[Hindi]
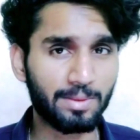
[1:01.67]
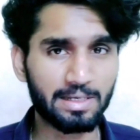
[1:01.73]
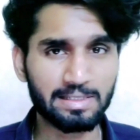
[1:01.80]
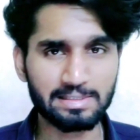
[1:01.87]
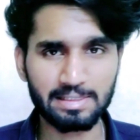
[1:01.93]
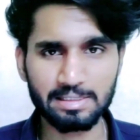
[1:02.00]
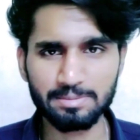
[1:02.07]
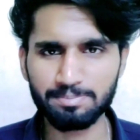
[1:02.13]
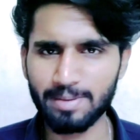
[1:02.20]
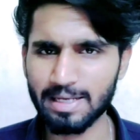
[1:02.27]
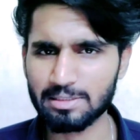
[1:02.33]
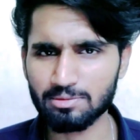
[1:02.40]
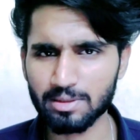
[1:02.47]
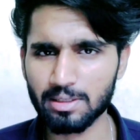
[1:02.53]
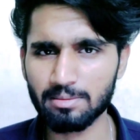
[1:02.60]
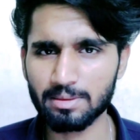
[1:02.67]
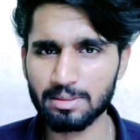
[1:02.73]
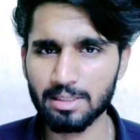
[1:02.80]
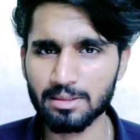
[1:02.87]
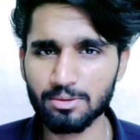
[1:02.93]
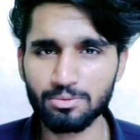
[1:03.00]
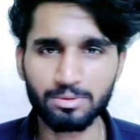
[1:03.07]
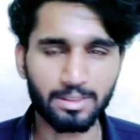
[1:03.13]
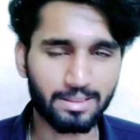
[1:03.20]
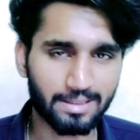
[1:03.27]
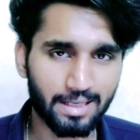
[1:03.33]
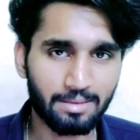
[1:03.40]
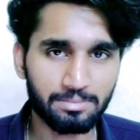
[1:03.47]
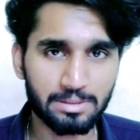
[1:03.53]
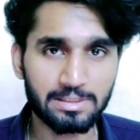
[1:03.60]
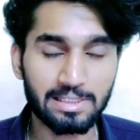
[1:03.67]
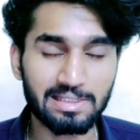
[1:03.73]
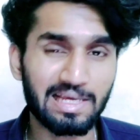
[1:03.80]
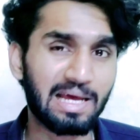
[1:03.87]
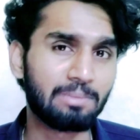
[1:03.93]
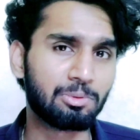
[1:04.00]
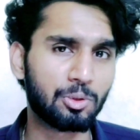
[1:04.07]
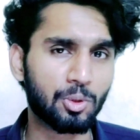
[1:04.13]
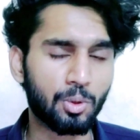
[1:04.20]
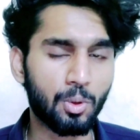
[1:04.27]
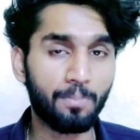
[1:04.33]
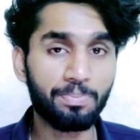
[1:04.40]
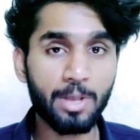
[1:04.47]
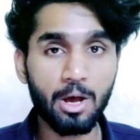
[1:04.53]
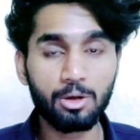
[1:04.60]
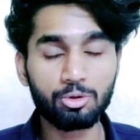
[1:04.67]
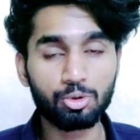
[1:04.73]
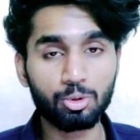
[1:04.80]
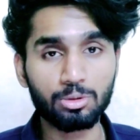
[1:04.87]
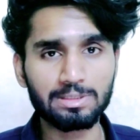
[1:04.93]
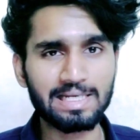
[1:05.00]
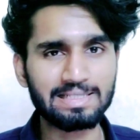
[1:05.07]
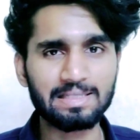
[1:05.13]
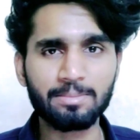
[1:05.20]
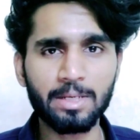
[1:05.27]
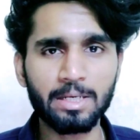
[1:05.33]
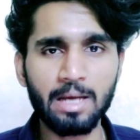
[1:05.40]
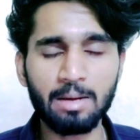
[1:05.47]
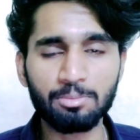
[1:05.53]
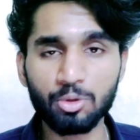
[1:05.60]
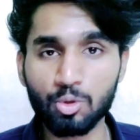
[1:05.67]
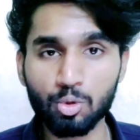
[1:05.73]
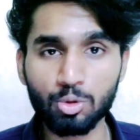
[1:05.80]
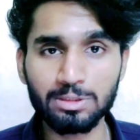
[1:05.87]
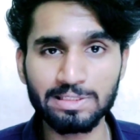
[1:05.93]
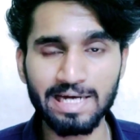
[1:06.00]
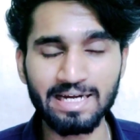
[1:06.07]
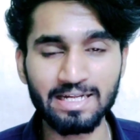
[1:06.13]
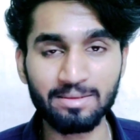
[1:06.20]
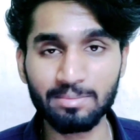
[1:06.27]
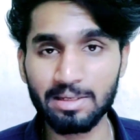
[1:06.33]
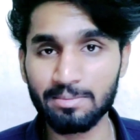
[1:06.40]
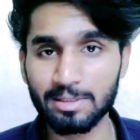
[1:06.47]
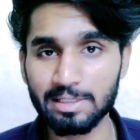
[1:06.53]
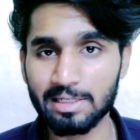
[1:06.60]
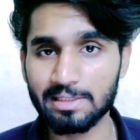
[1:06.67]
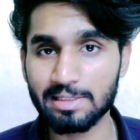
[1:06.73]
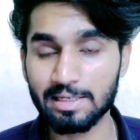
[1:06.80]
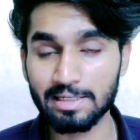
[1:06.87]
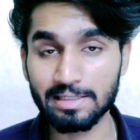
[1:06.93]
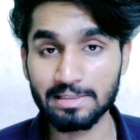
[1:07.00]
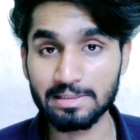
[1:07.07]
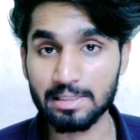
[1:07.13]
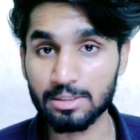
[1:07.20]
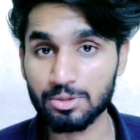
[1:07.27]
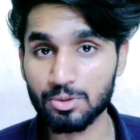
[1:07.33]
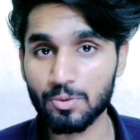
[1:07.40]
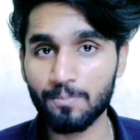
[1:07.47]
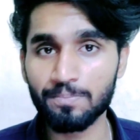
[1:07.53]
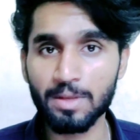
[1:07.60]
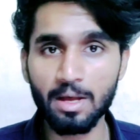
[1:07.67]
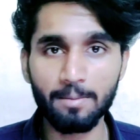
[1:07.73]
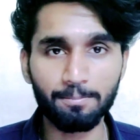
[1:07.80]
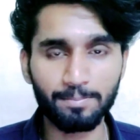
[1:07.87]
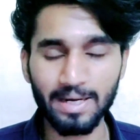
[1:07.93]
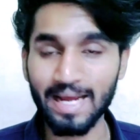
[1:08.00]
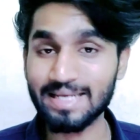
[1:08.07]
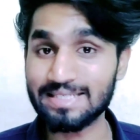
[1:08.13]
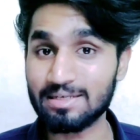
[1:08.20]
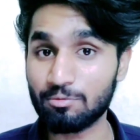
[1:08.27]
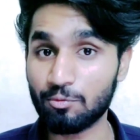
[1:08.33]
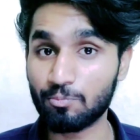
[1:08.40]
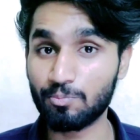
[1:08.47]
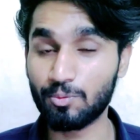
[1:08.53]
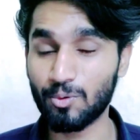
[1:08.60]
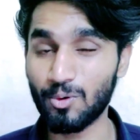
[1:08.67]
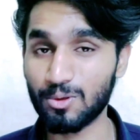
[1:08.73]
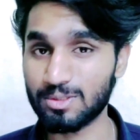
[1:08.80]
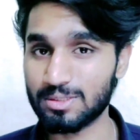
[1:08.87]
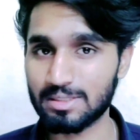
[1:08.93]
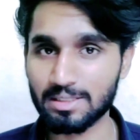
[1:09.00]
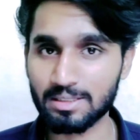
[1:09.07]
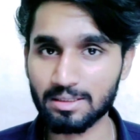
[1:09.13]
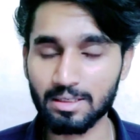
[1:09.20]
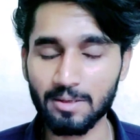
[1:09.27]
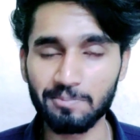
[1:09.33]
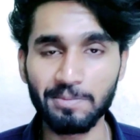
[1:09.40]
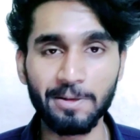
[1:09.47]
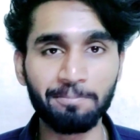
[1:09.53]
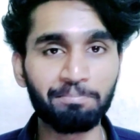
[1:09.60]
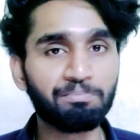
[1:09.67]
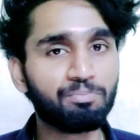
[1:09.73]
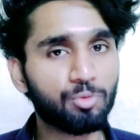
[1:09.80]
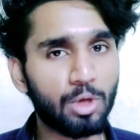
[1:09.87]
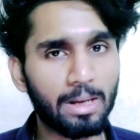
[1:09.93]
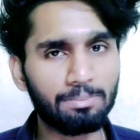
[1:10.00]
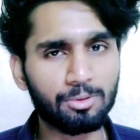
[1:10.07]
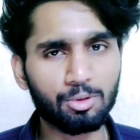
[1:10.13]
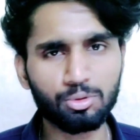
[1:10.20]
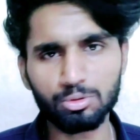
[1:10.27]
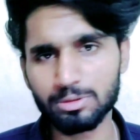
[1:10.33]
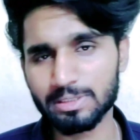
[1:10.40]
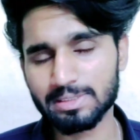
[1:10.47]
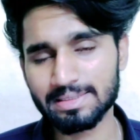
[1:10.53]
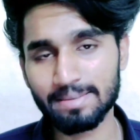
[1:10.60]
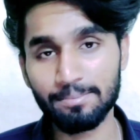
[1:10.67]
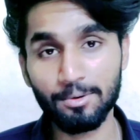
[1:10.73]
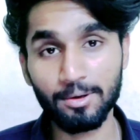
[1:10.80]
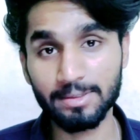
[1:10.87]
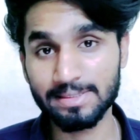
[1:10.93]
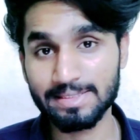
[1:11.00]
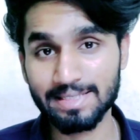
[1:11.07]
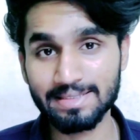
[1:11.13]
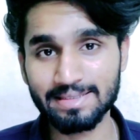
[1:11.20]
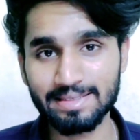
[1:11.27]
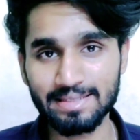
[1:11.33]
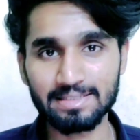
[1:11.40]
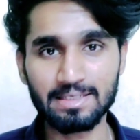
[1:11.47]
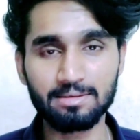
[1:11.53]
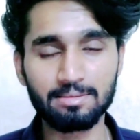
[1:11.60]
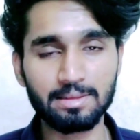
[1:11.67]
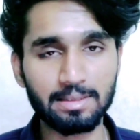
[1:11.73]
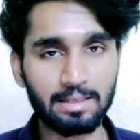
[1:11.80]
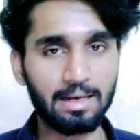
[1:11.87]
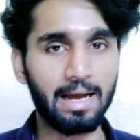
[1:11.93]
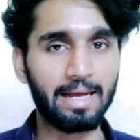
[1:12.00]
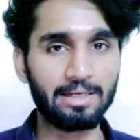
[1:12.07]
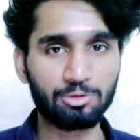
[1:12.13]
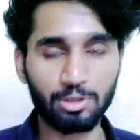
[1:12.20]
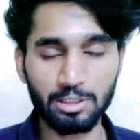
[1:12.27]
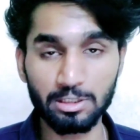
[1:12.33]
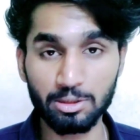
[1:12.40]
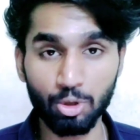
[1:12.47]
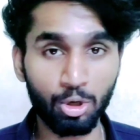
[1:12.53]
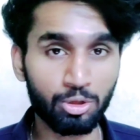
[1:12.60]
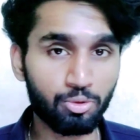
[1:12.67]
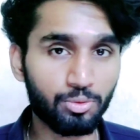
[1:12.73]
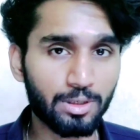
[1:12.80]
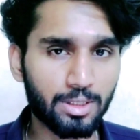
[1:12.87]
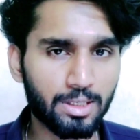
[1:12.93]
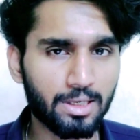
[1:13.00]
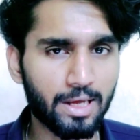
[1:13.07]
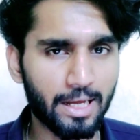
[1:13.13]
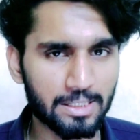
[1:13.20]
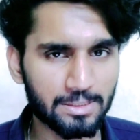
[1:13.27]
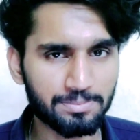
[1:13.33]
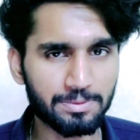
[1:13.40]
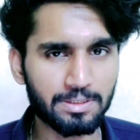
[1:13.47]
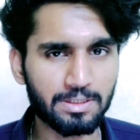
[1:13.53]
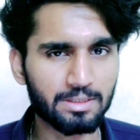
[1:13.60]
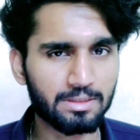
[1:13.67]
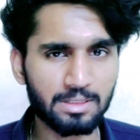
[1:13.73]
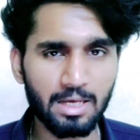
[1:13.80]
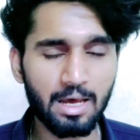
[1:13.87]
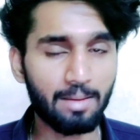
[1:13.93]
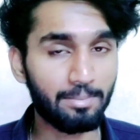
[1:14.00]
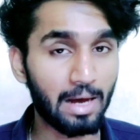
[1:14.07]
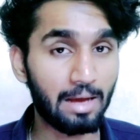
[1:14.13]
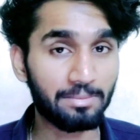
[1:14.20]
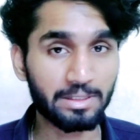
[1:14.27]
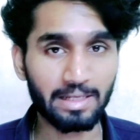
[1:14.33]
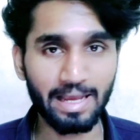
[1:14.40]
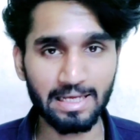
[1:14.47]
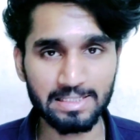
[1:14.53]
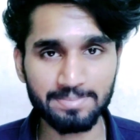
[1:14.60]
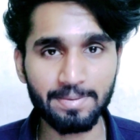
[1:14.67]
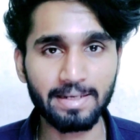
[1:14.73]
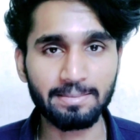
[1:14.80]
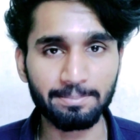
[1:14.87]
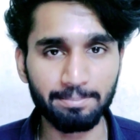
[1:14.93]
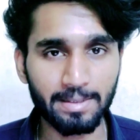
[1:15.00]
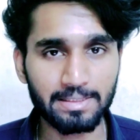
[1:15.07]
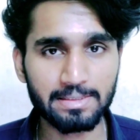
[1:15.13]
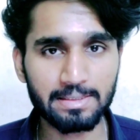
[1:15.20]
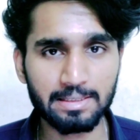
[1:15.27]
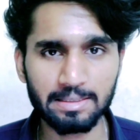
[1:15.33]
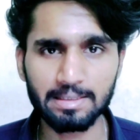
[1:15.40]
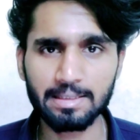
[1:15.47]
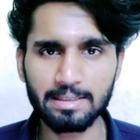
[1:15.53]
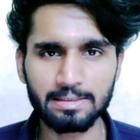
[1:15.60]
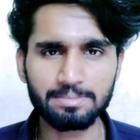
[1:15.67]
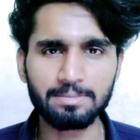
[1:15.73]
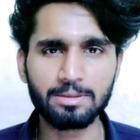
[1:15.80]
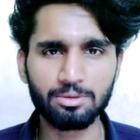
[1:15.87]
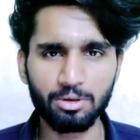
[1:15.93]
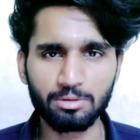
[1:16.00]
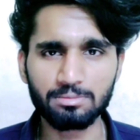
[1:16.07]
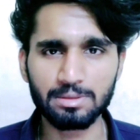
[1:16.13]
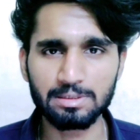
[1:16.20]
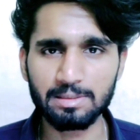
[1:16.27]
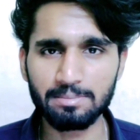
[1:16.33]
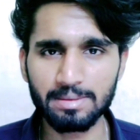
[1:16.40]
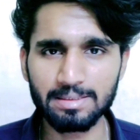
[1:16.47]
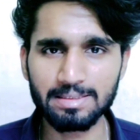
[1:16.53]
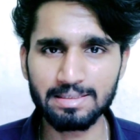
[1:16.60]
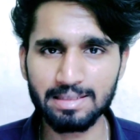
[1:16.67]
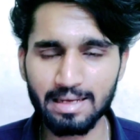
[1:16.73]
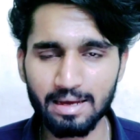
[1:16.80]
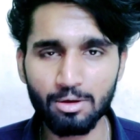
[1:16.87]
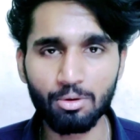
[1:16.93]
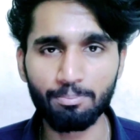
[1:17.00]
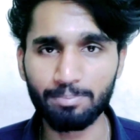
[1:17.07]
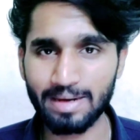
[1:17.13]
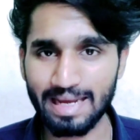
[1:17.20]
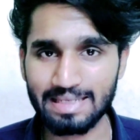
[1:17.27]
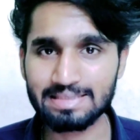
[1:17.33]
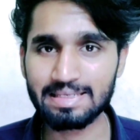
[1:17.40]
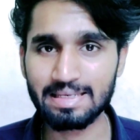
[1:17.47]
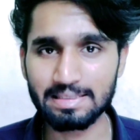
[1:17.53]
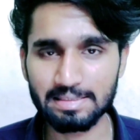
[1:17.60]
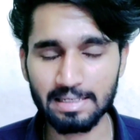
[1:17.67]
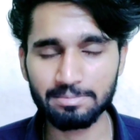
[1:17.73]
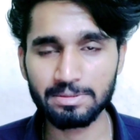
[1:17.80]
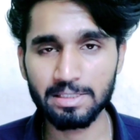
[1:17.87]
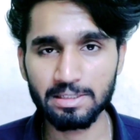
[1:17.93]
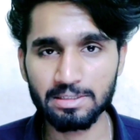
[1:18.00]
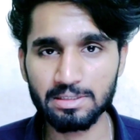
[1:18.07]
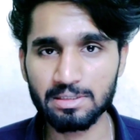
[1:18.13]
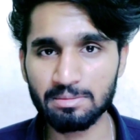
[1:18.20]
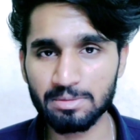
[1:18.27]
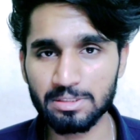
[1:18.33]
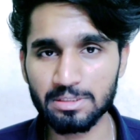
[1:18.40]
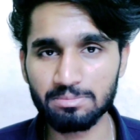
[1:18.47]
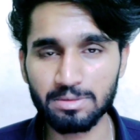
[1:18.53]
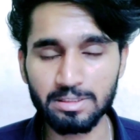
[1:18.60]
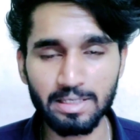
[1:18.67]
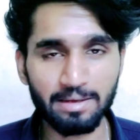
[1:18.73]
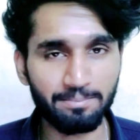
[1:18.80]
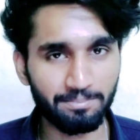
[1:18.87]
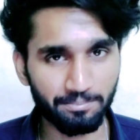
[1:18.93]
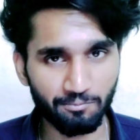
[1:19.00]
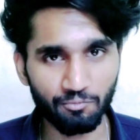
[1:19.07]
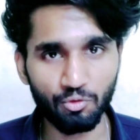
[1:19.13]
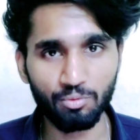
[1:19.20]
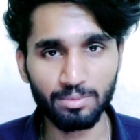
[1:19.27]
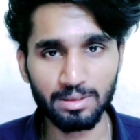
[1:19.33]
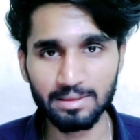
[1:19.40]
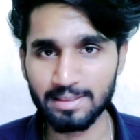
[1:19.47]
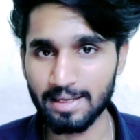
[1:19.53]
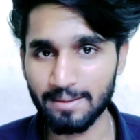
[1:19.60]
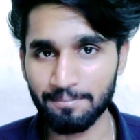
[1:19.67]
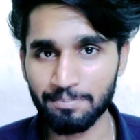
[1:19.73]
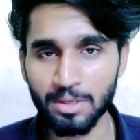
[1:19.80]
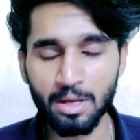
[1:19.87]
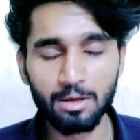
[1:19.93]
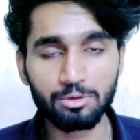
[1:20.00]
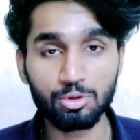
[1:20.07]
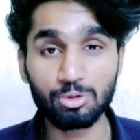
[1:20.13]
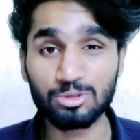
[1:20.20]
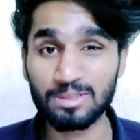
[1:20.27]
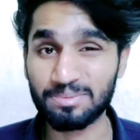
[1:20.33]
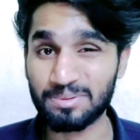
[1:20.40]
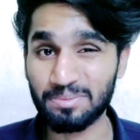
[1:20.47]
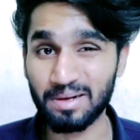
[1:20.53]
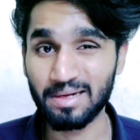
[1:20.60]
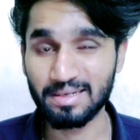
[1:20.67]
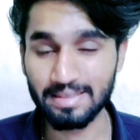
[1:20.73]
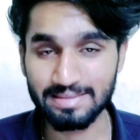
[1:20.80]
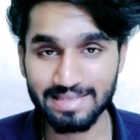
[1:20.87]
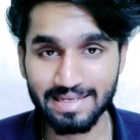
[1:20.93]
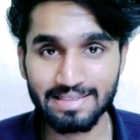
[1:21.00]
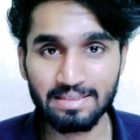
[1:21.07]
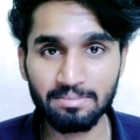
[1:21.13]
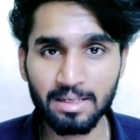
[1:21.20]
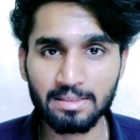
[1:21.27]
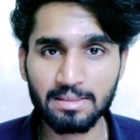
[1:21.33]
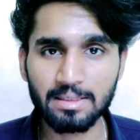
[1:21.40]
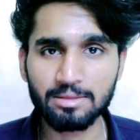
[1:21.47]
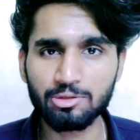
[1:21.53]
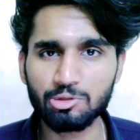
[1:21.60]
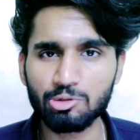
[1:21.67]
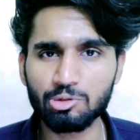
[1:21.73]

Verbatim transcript: को मैं इसके स्पेक्स वगैरह बताता हूँ कि क्या मिल जाते हैं आप लोगों को तो जैसे कि मैंने आप लोगों को स्टार्टिंग में ही बता दिया इसका जो प्राइस है वो बहुत ही ज़्यादा कम है तो आप लोग कुछ इससे बहुत ही ज़्यादा नेक्स्ट लेवल का हाई क्वालिटी ऑडियो वगैरह एक्सपीरियंस आई मीन एक्सपेक्ट मत करना इसमें नॉर्मल सा बजट प्राइस के हिसाब से ही जितना भी चीज़ मिलता है वो मिलता है तो सबसे पहले डिज़ाइन की बात करें